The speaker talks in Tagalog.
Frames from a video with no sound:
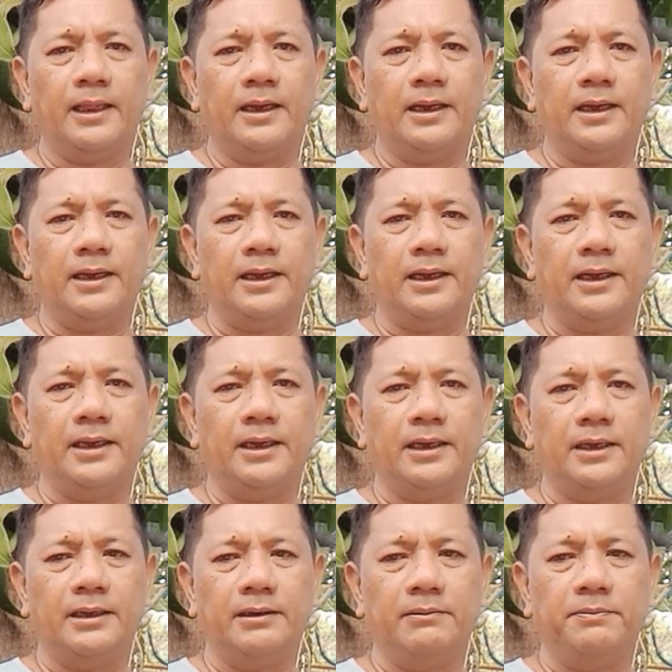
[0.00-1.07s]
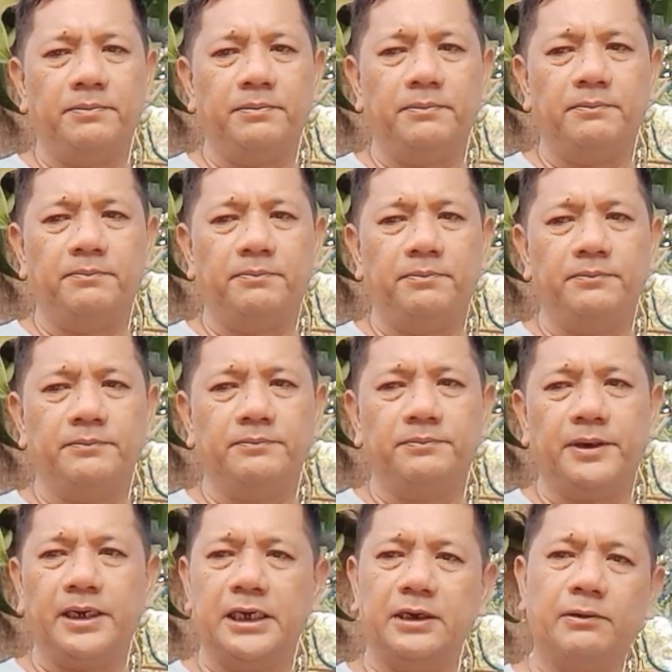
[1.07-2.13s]
Ah,
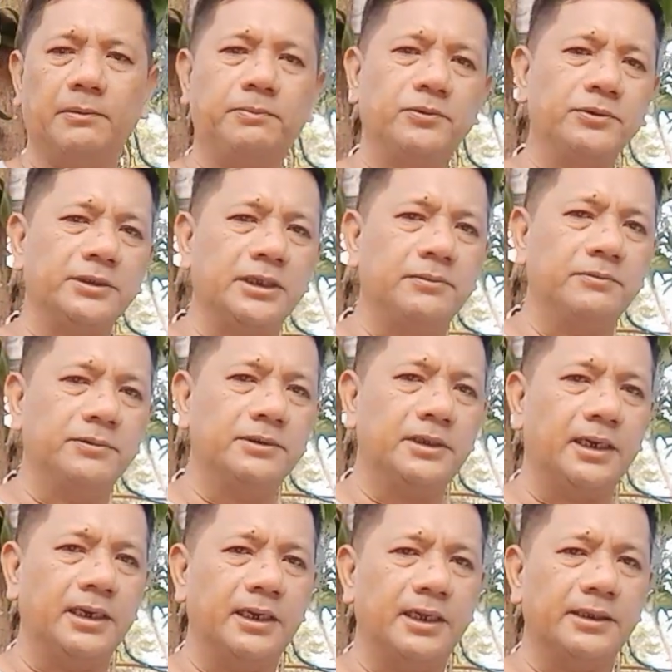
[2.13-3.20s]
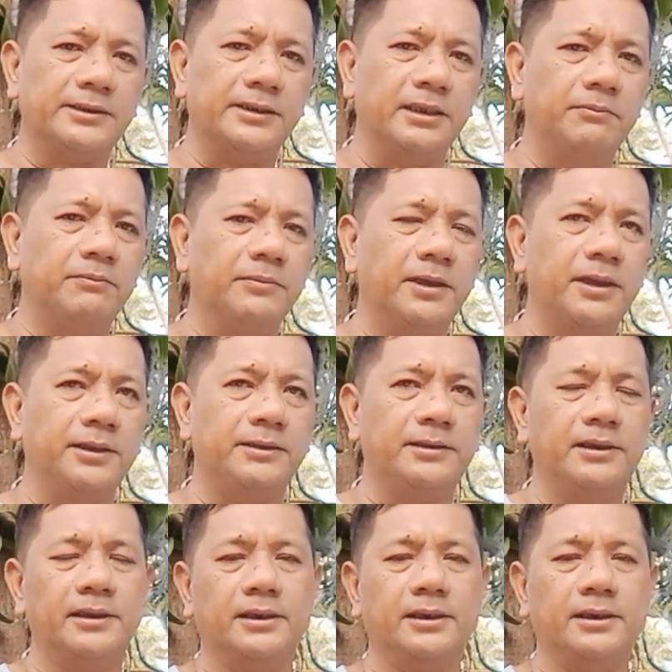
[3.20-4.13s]
pangalawa pong team, sila Team Kate,